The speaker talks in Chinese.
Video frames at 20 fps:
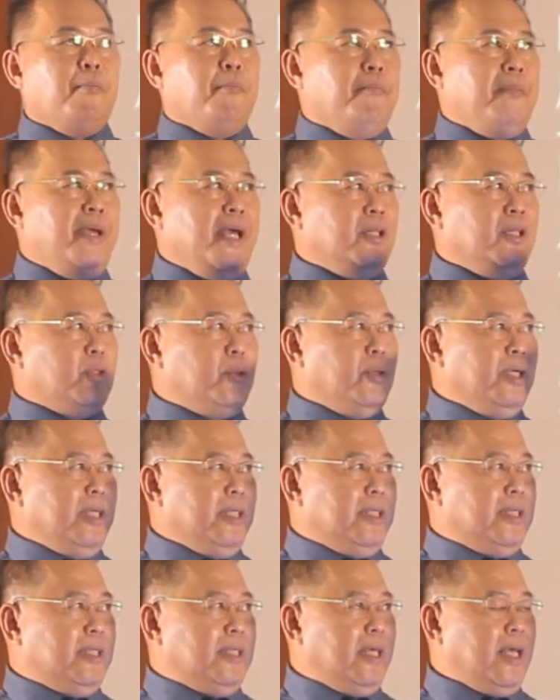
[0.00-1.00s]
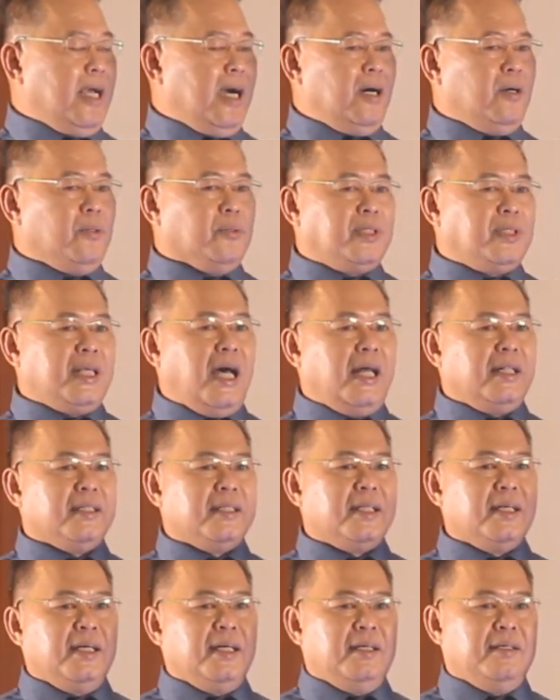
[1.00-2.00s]
面对挑
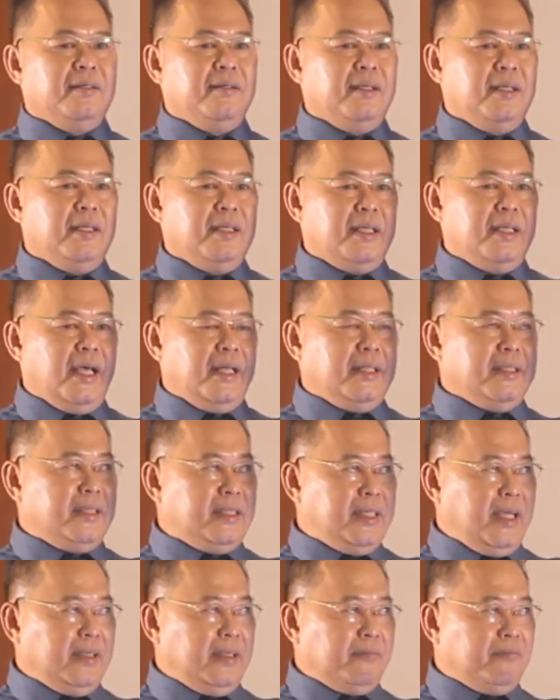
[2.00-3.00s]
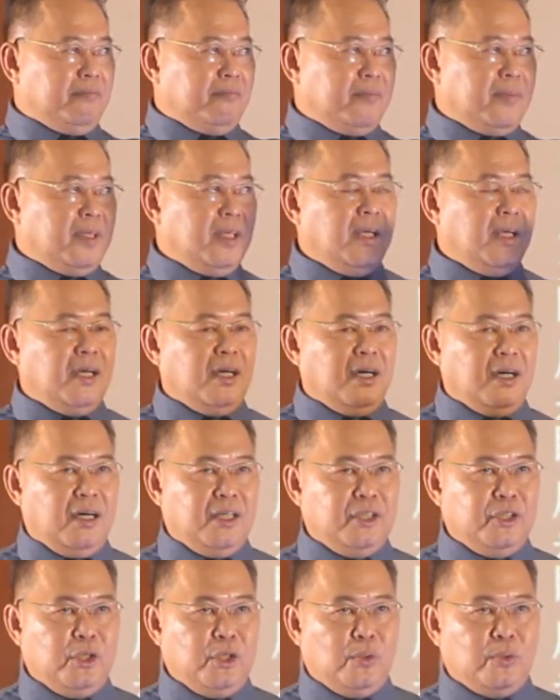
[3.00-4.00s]
战的眼见
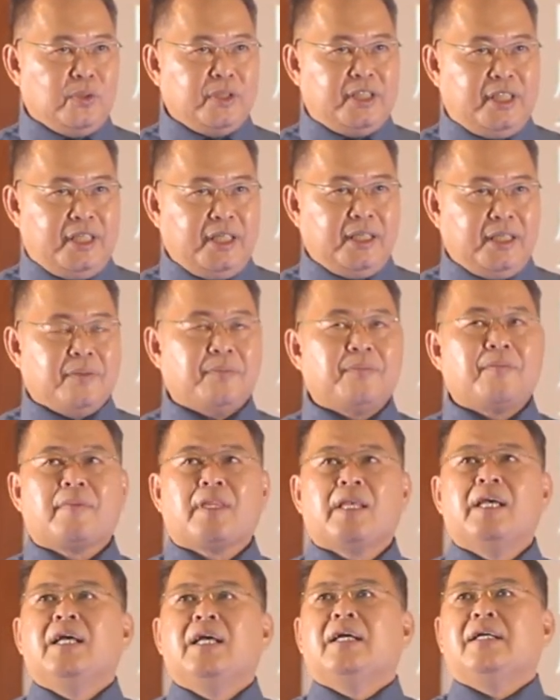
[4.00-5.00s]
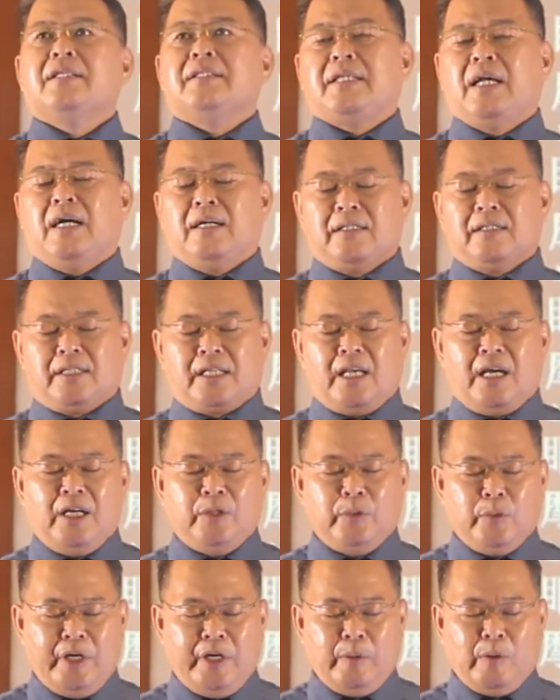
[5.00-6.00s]
和勇气，将
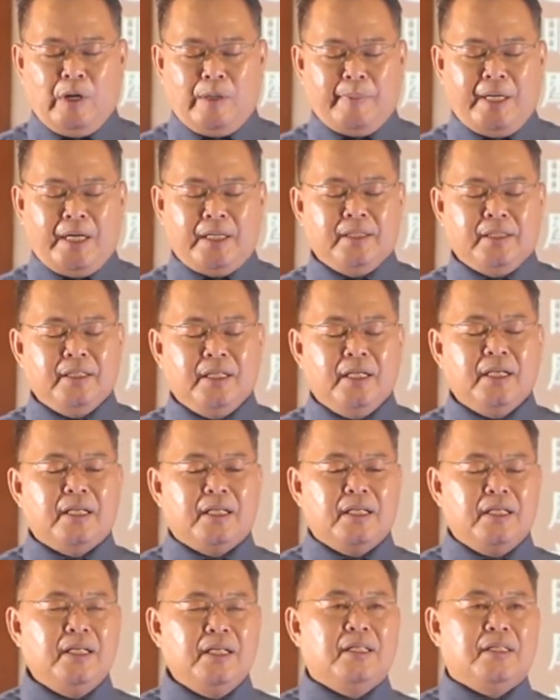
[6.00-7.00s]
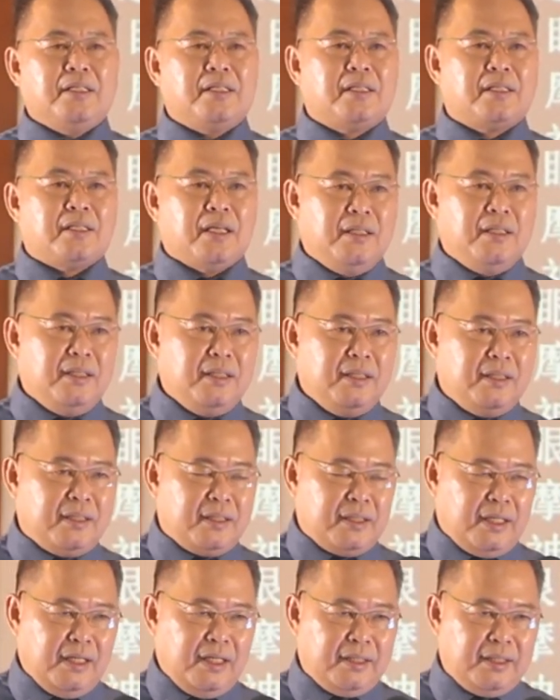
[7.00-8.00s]
成为我们一生
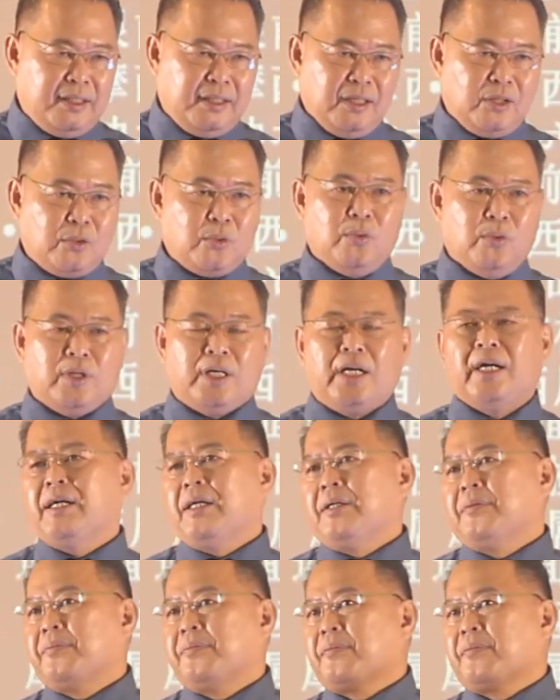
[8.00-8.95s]
学习的功课。